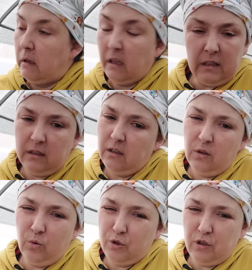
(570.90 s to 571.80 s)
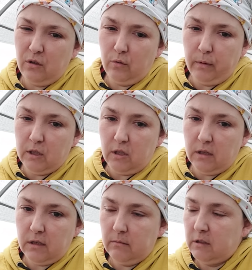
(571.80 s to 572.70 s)
Хотя они не очень любят
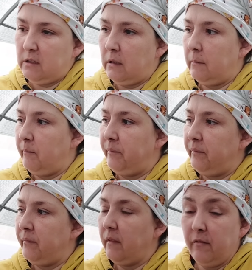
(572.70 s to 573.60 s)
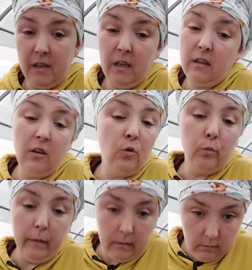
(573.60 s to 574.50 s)
жаркие места. Вернее, не
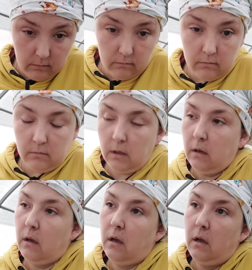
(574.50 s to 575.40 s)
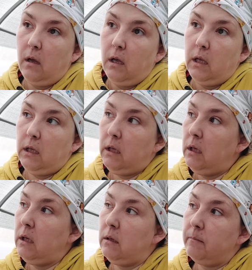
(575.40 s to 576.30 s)
любят.
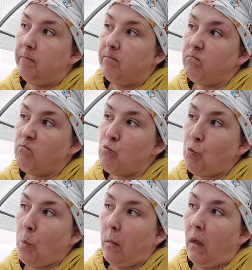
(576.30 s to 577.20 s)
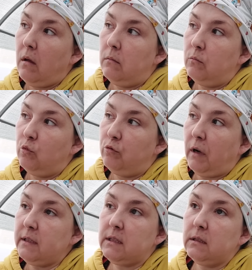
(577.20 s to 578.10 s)
И у
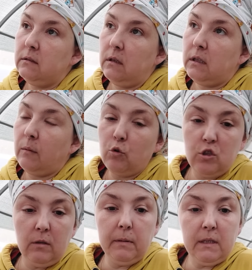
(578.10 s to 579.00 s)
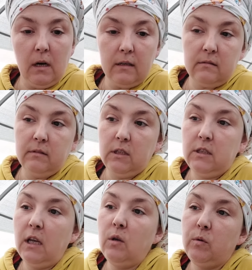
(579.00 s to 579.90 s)
вас э, это может быть раз в
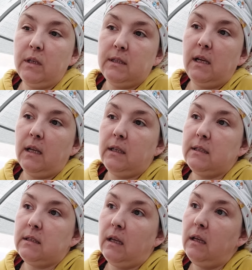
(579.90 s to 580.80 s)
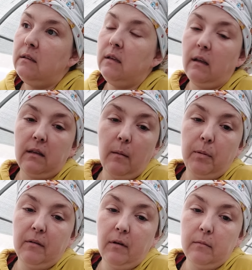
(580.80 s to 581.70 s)
неделю, если она стоит в
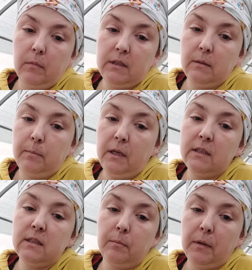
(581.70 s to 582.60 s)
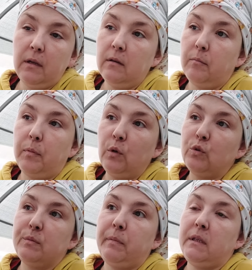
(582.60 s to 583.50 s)
неотапливаемой теплице при
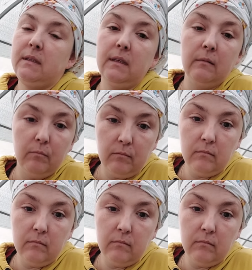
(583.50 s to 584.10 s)
плюс пяти